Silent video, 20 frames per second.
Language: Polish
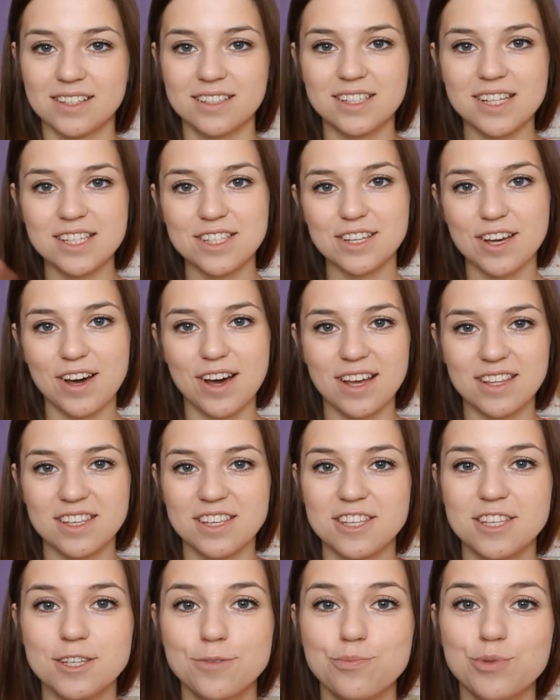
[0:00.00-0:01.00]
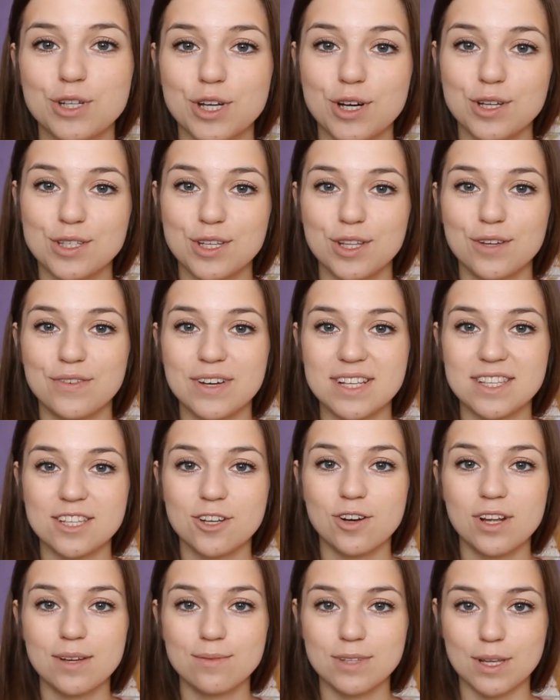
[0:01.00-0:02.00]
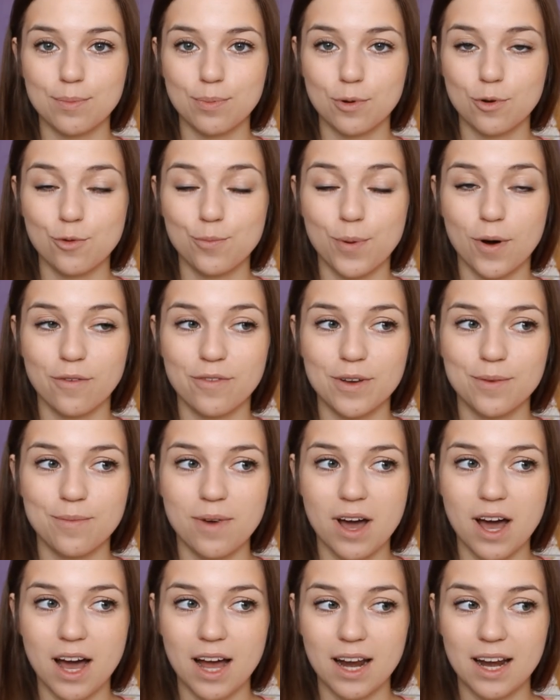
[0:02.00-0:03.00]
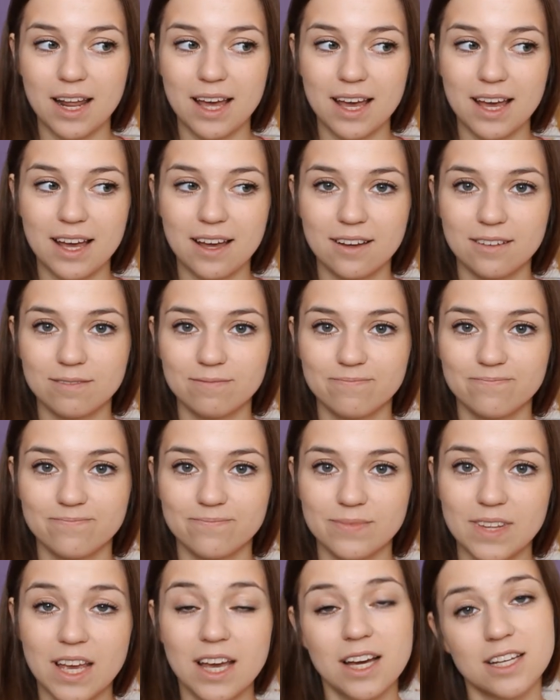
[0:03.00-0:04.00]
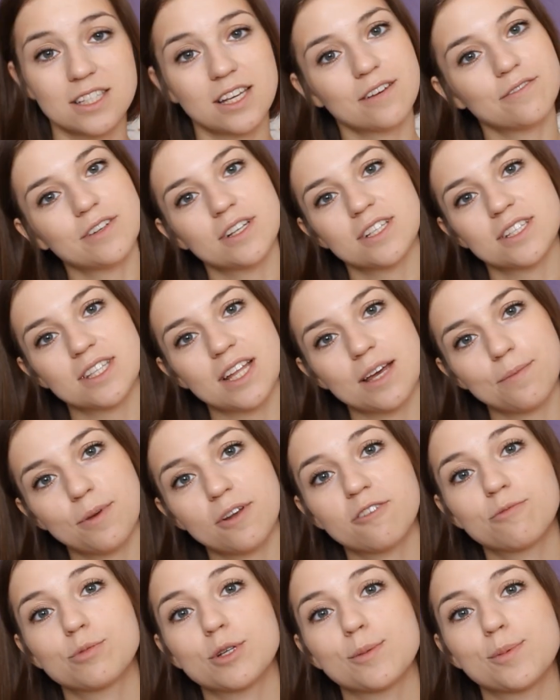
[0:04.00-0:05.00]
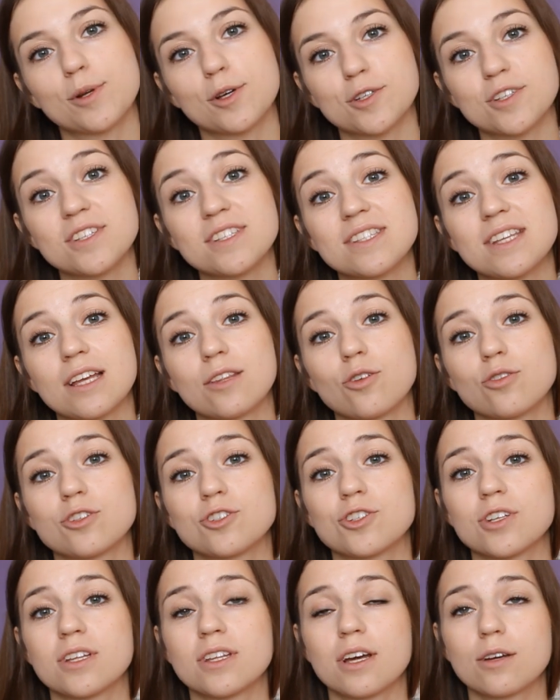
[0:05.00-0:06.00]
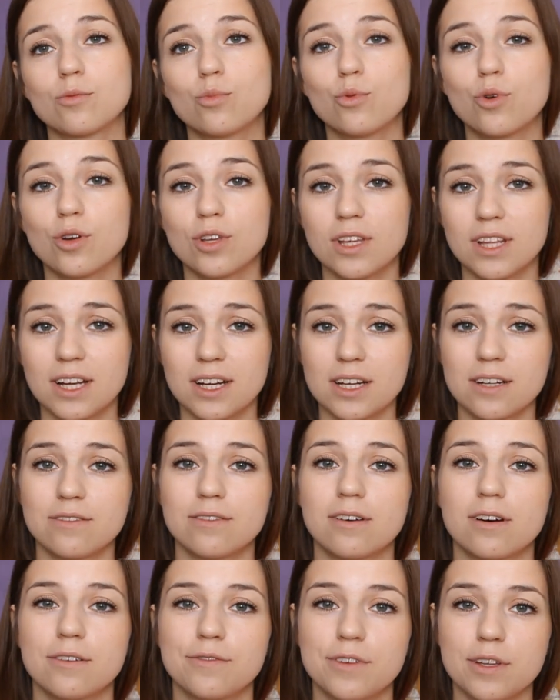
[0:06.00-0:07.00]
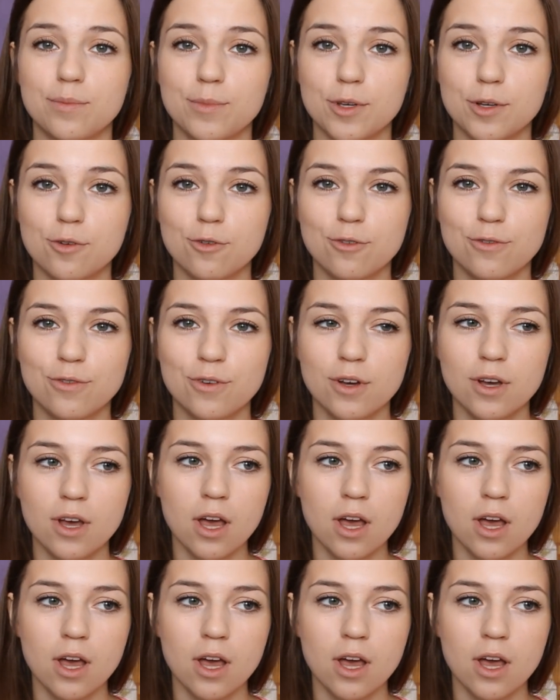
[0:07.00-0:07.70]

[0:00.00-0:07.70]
Cześć kochani, dziś przychodzę do Was z holem zakupowym, ale chciałam Was najpierw przeprosić za to, że tak długo nie nagrywałam filmików.